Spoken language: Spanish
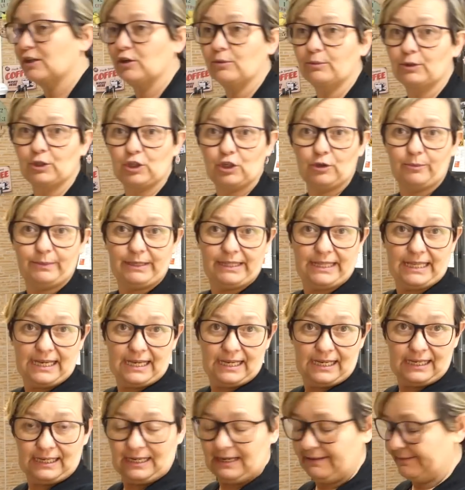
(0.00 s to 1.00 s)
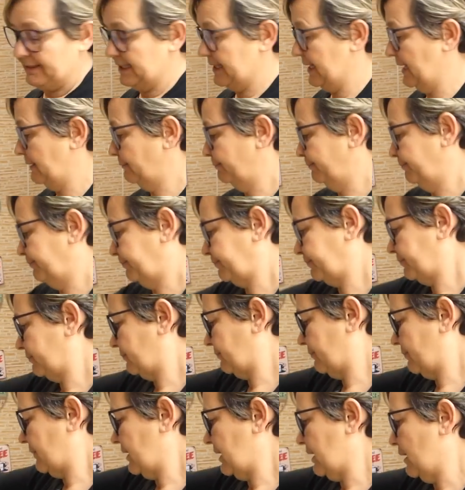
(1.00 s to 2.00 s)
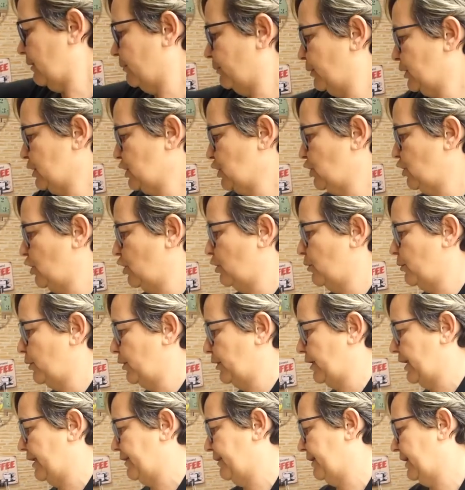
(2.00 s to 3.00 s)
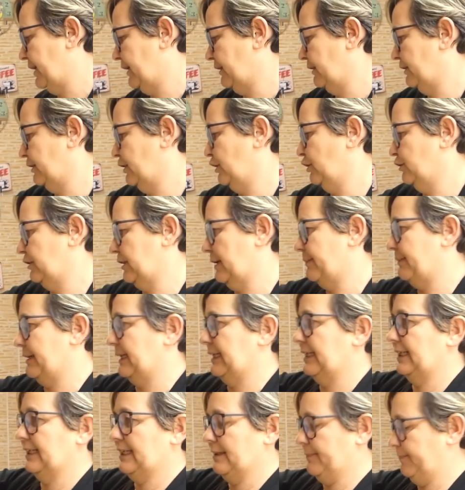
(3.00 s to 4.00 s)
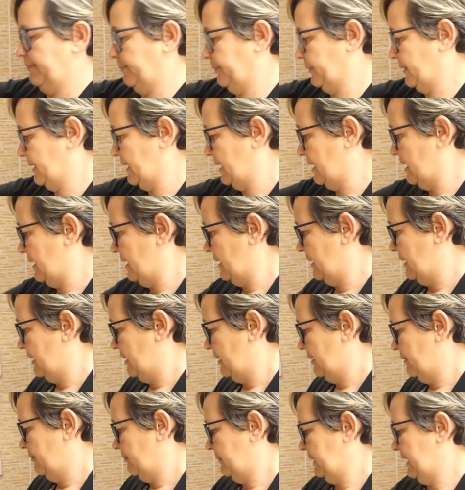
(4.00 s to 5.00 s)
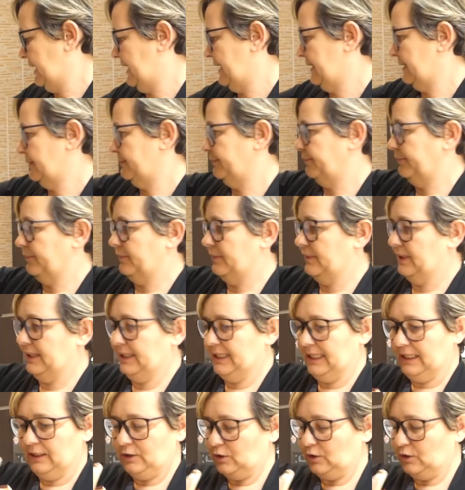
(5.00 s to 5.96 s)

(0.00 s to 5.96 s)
como no me da la vida, pues no lo puedo hacer de otra manera. Mirad, del